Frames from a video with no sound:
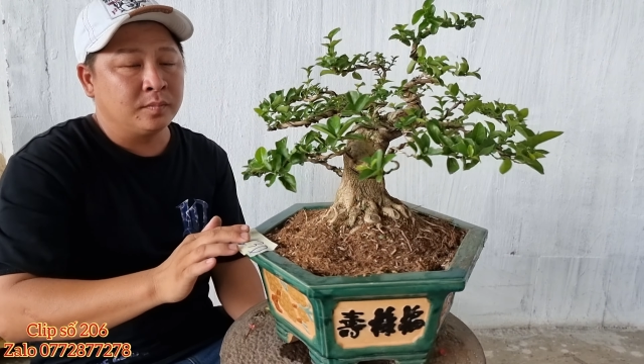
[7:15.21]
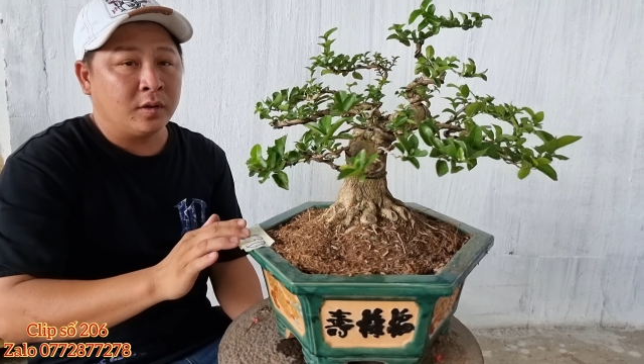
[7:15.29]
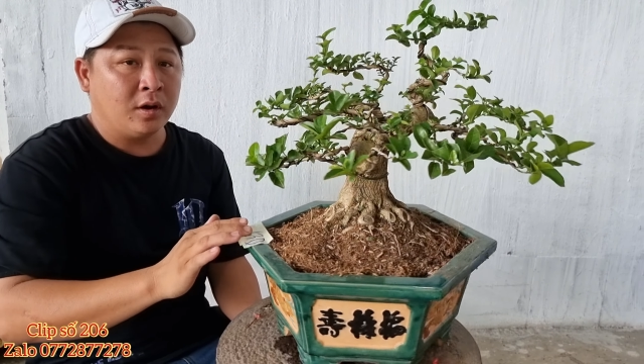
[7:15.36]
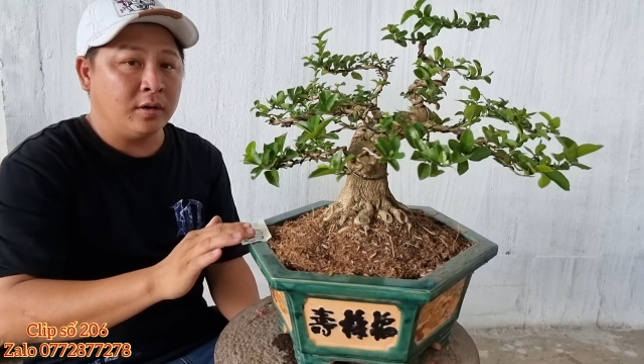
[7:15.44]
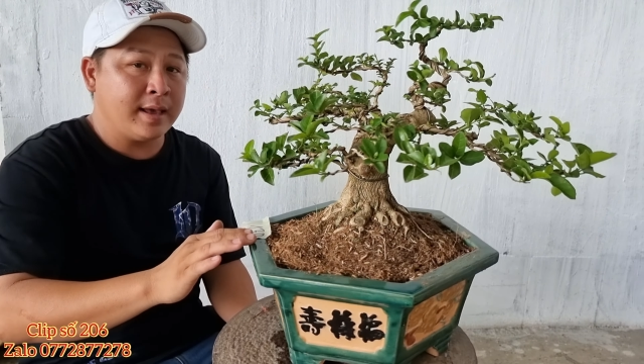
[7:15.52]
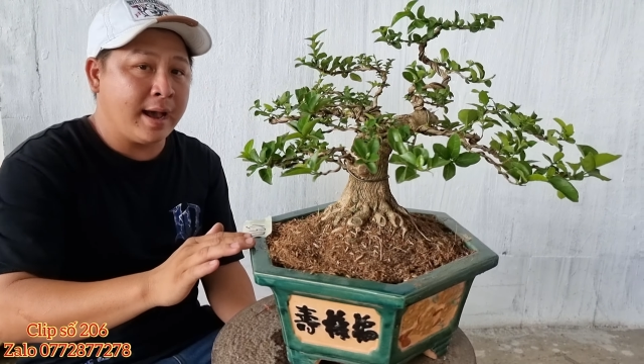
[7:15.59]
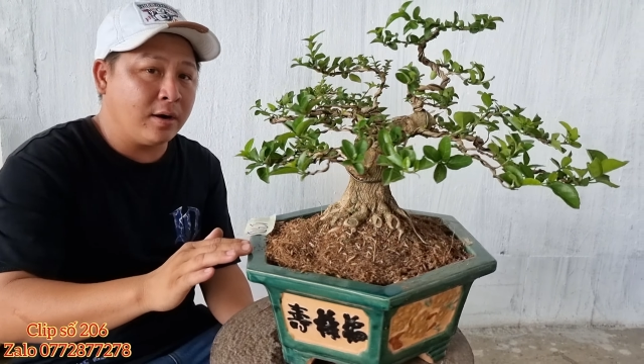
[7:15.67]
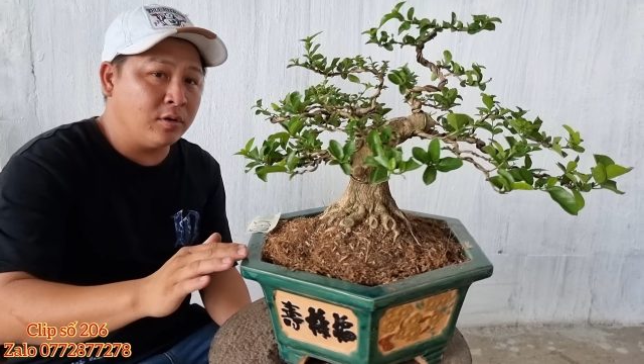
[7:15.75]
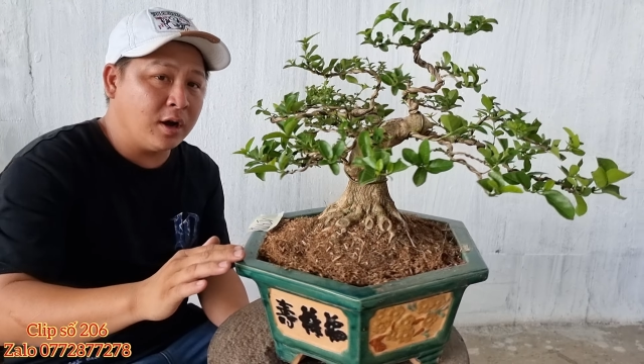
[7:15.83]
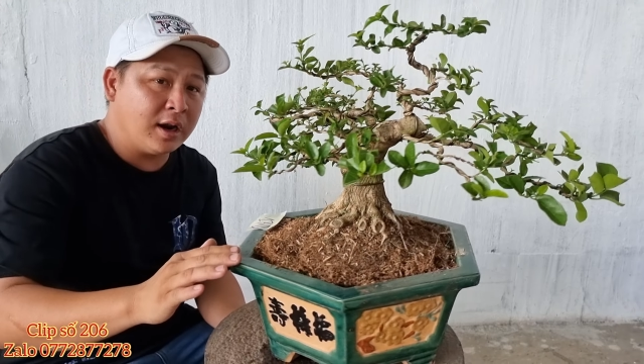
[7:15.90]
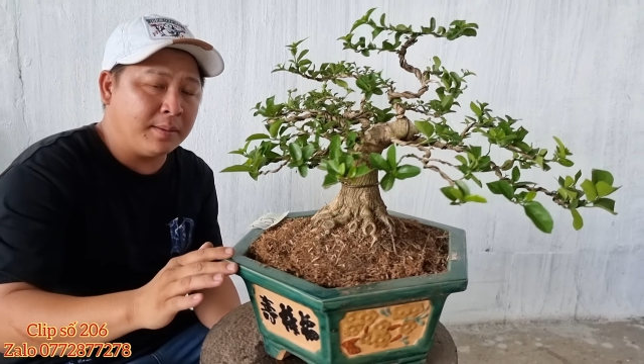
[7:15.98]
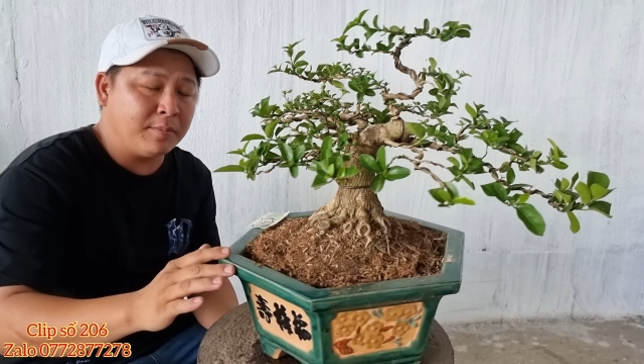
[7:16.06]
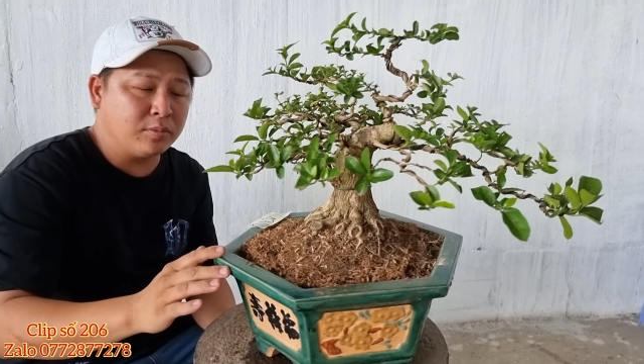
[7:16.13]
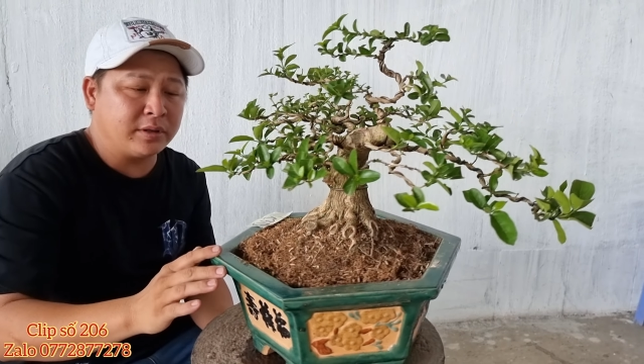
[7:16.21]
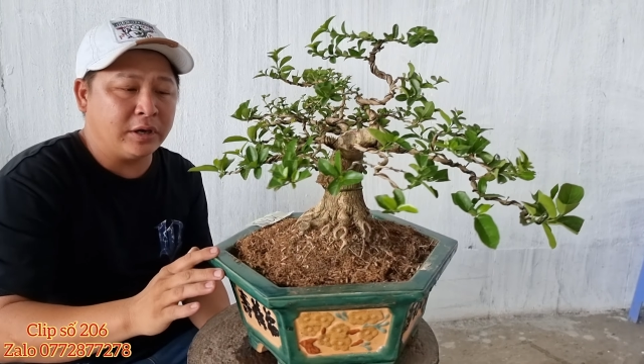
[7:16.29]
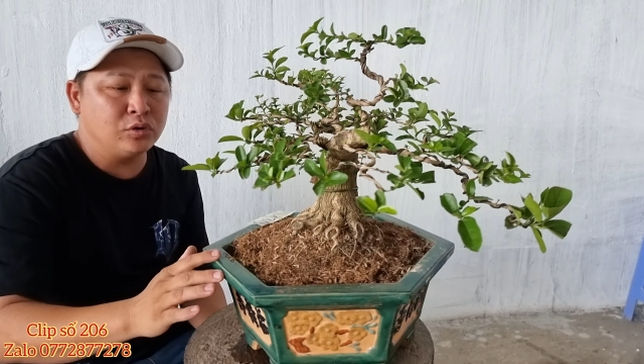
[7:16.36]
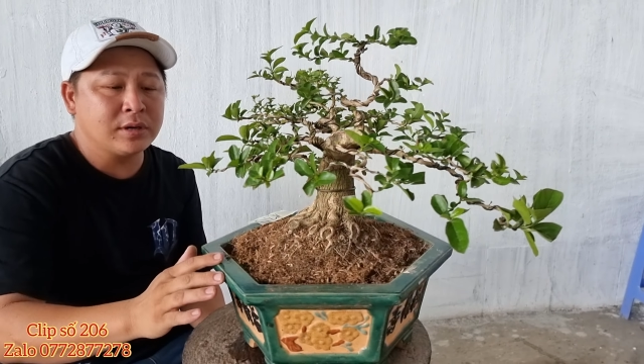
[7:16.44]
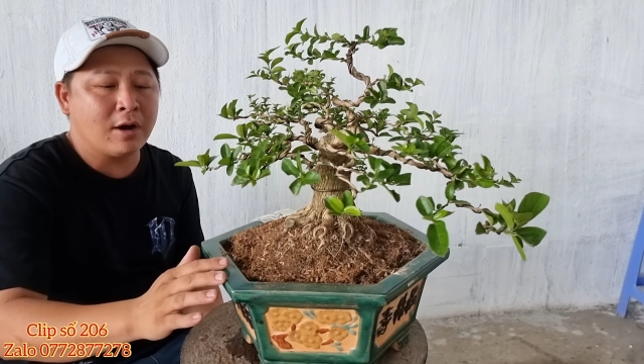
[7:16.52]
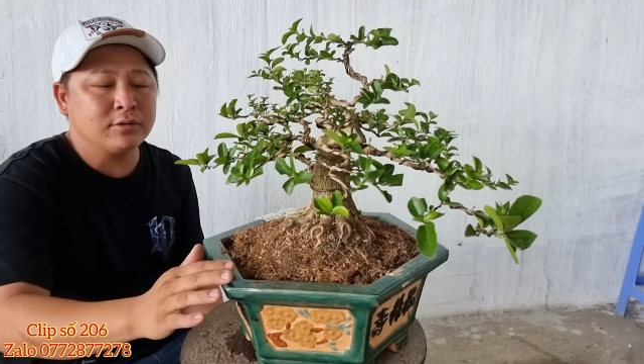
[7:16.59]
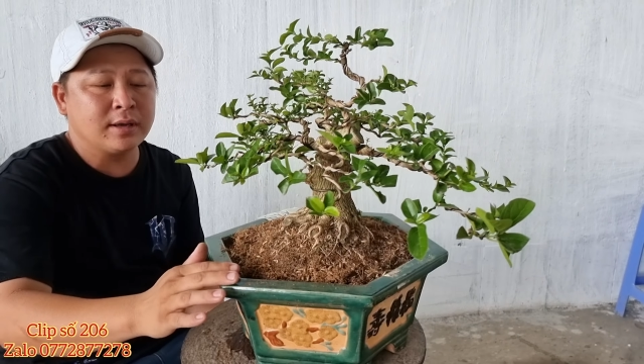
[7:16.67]
Rồi giá của nó là một triệu
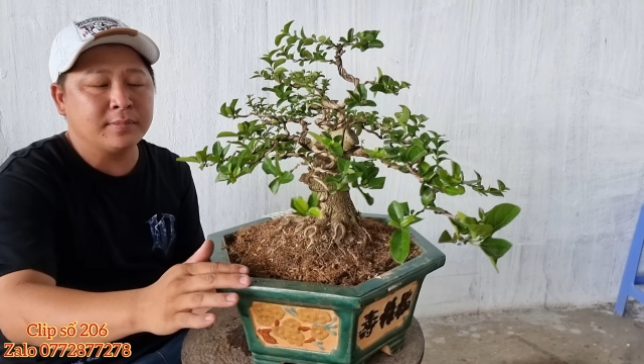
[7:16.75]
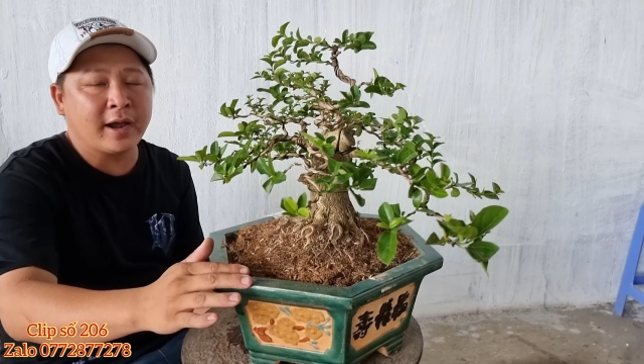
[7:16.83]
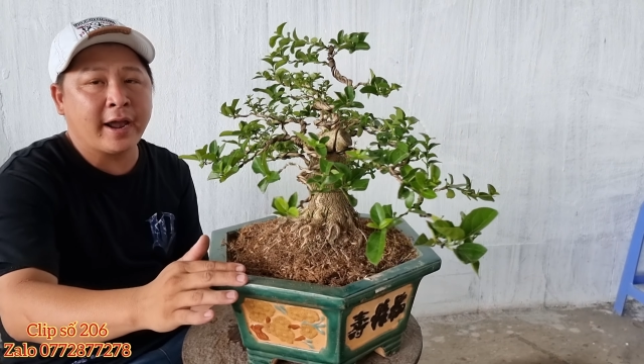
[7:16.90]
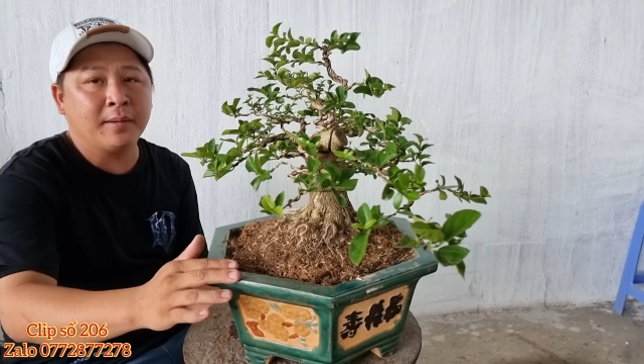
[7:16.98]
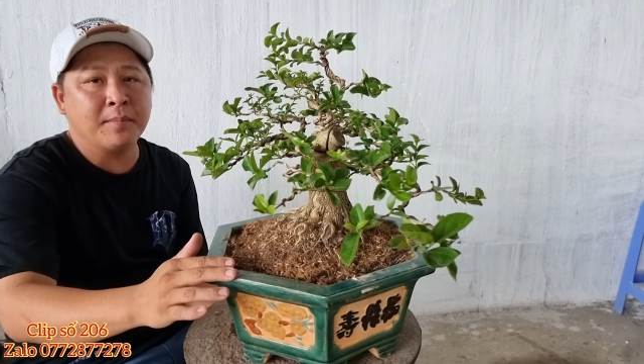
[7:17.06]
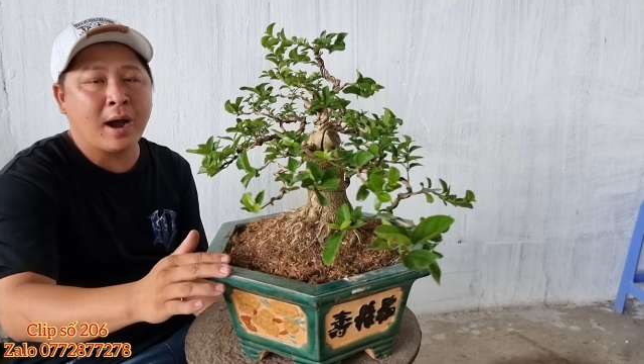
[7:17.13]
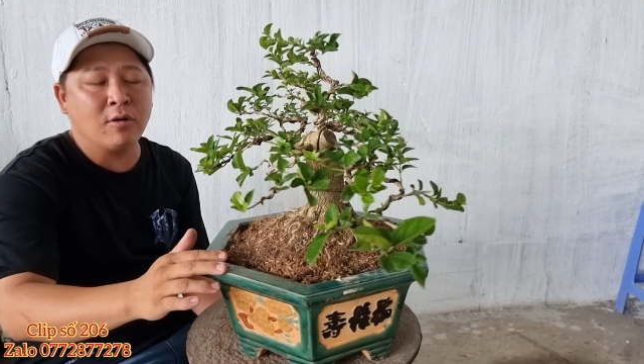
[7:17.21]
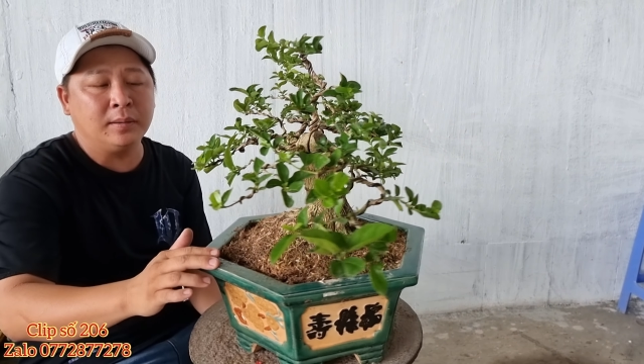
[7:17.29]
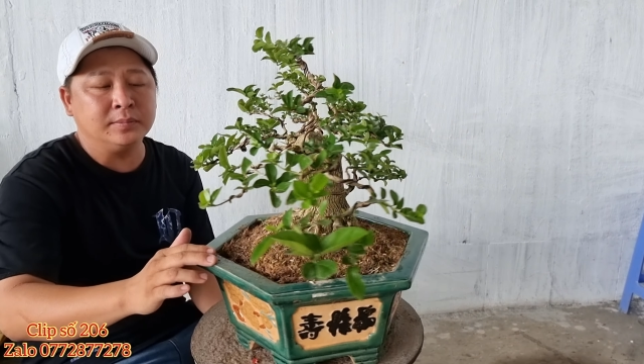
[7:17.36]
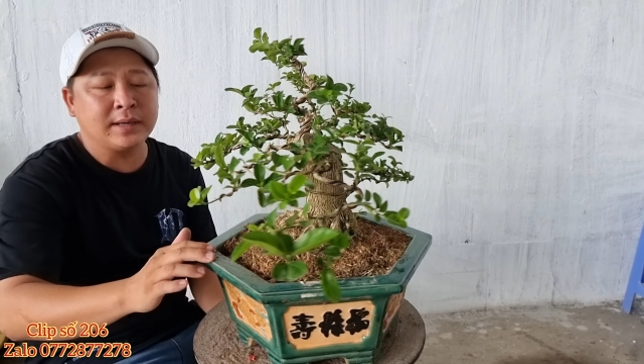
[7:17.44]
sáu trăm ngàn bao gồm